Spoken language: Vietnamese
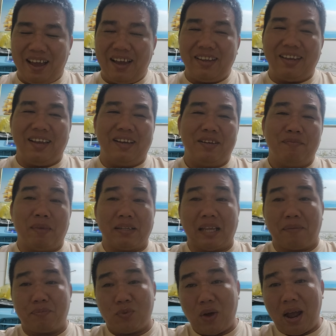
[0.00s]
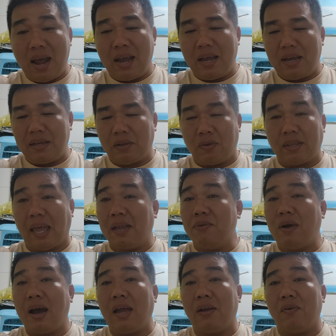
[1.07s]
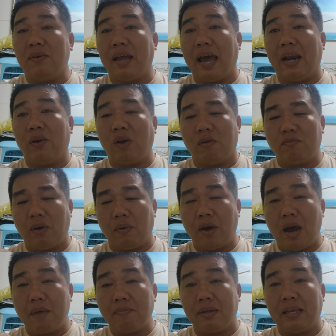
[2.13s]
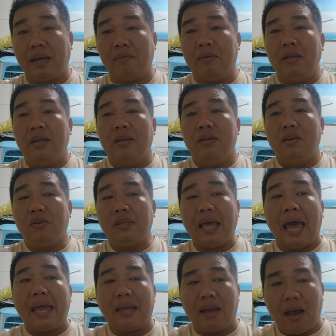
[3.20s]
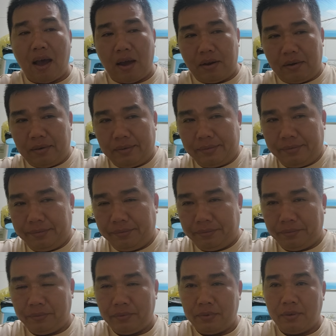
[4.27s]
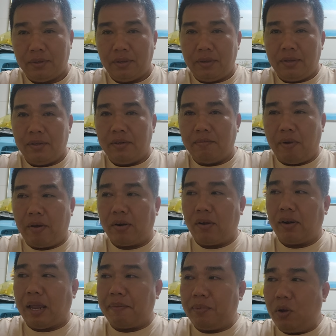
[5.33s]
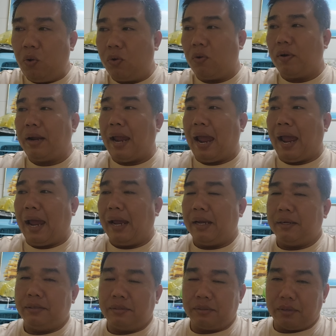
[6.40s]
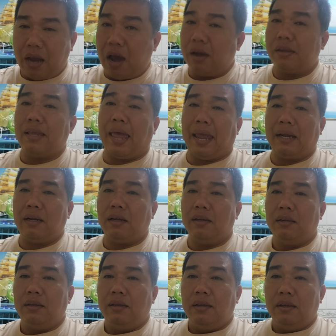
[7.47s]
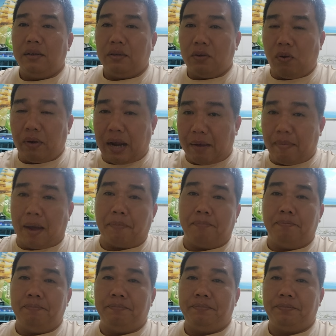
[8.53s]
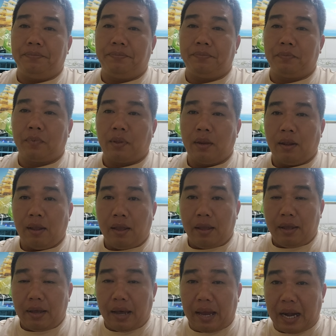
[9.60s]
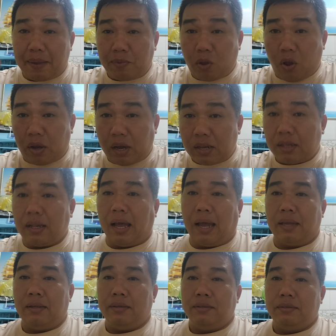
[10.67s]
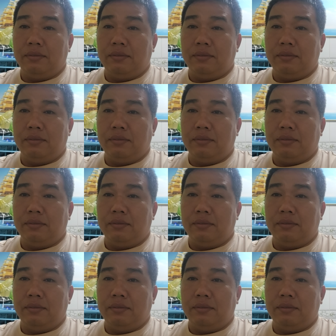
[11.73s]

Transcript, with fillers: nhớ nha mà tập quá nó chạy quá thì con gà nó không không ốp mà sao nó chai cơ bởi nó em nuôi con gà đơn giản con gà mập anh em cho ít lại